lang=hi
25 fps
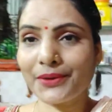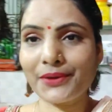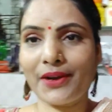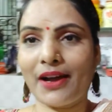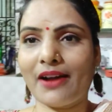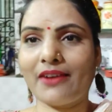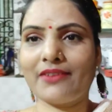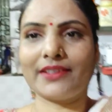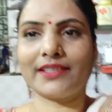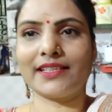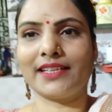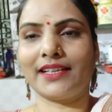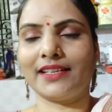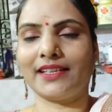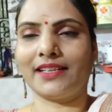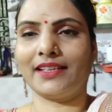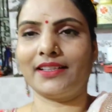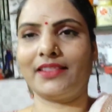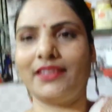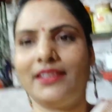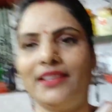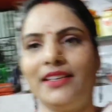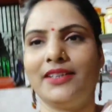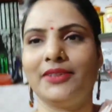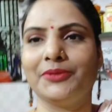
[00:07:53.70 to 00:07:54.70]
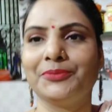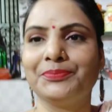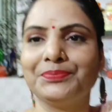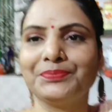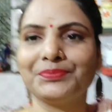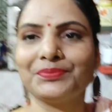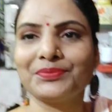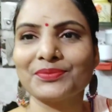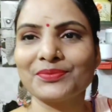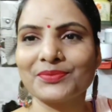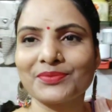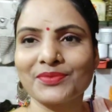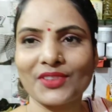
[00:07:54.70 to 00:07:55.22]
टुण आवाज आ जाती है
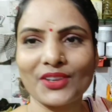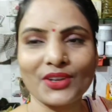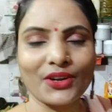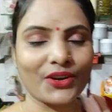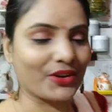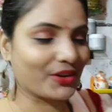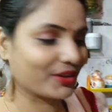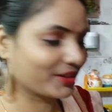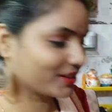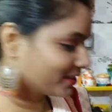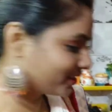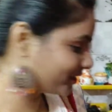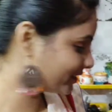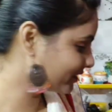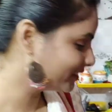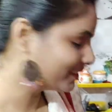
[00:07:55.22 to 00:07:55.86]
और